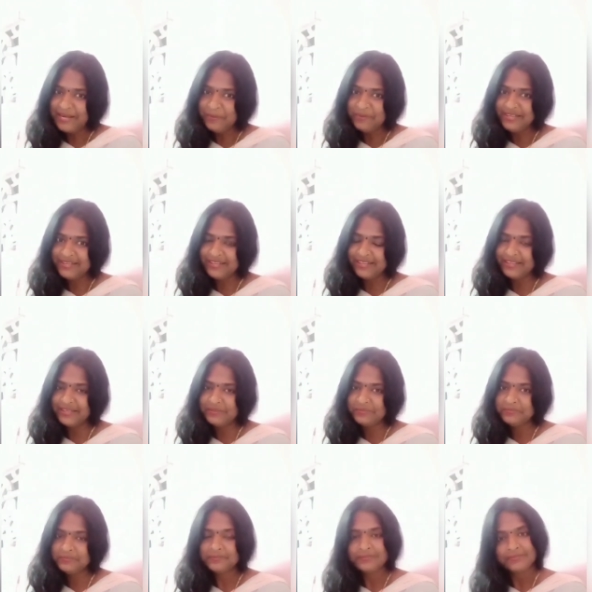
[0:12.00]
எப்படி இருக்கீங்க
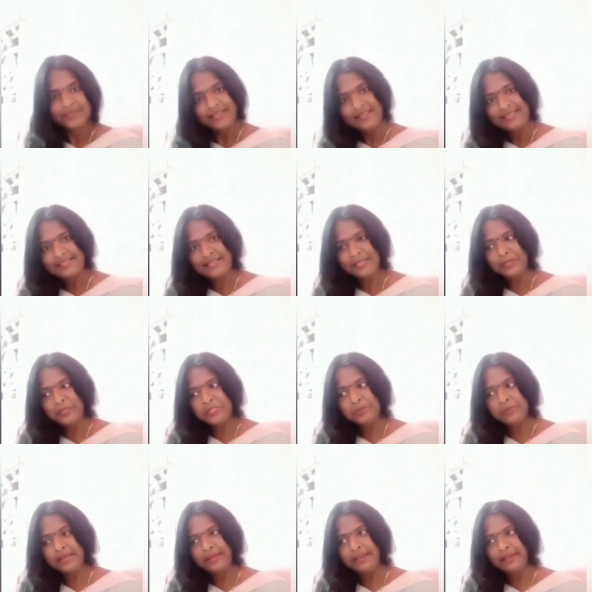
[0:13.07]
சந்தோஷமாக
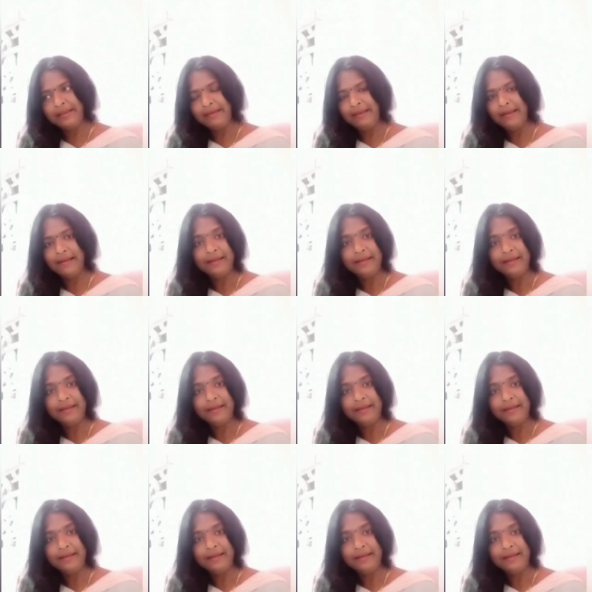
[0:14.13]
இருக்கீங்களா